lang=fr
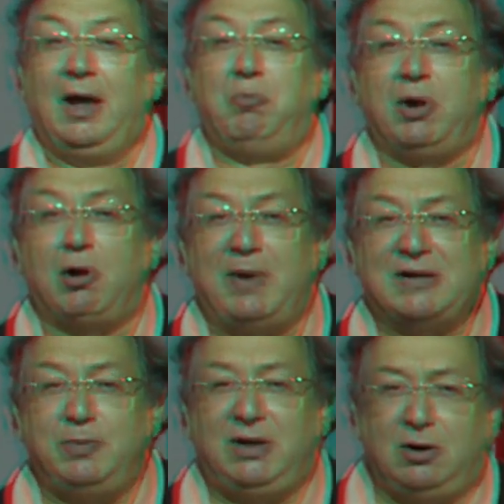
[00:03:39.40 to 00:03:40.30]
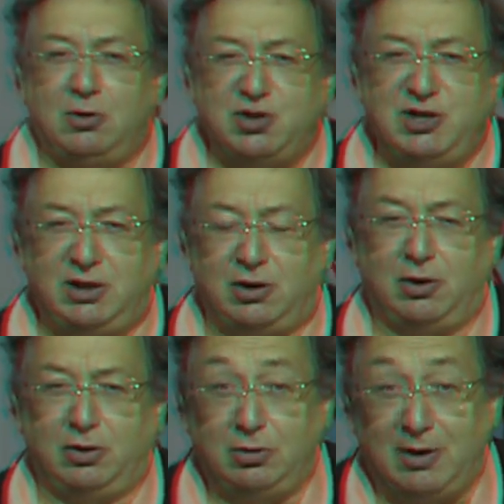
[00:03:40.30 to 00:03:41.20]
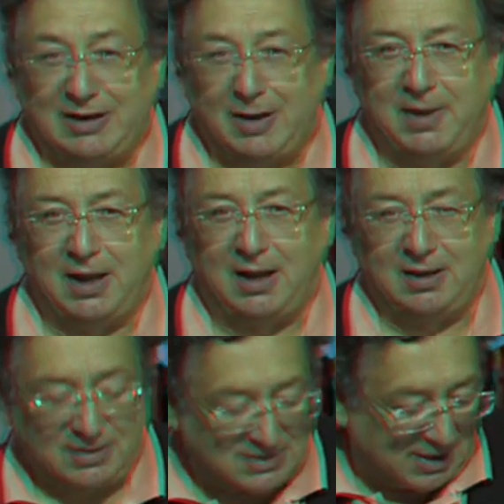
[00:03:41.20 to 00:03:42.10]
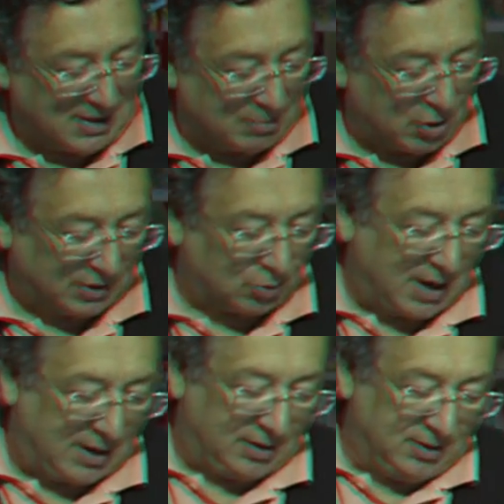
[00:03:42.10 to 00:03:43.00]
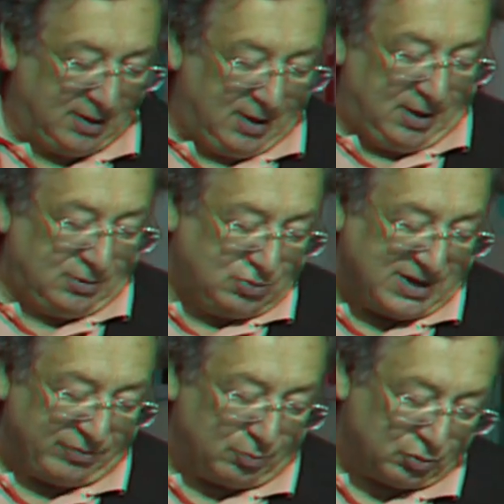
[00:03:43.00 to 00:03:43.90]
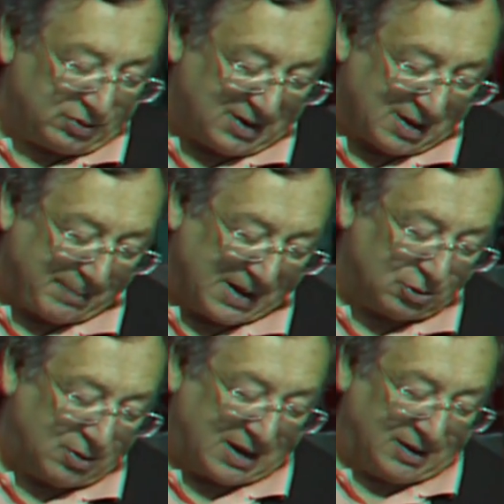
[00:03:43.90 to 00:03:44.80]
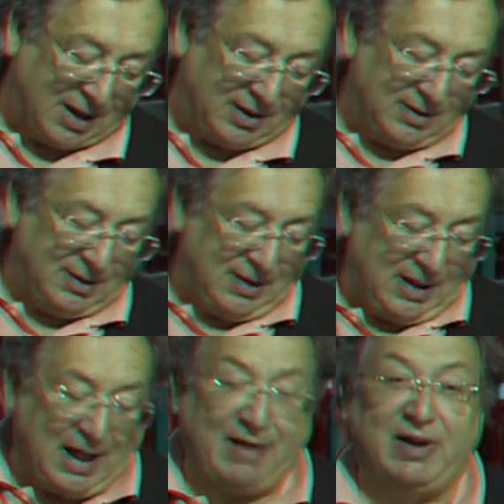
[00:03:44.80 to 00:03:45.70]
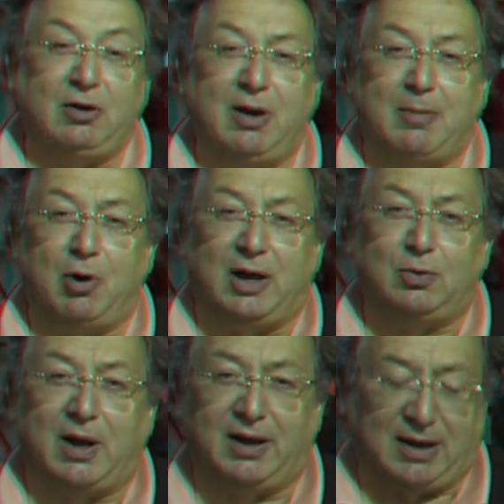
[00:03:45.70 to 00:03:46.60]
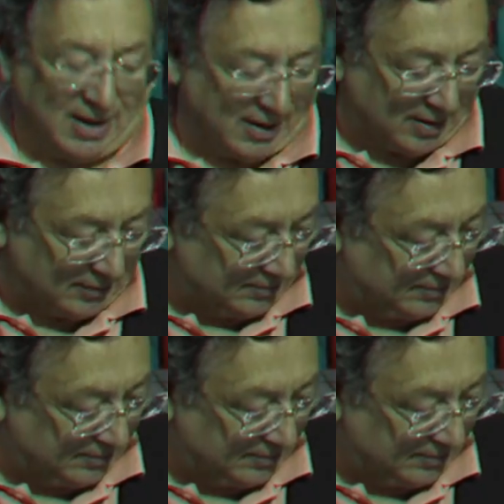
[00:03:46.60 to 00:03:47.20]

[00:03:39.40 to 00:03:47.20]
Et puis comme la suite logique euh, de la caméra, c'est le laboratoire, nous avons monté un partenariat avec le laboratoire Éclair.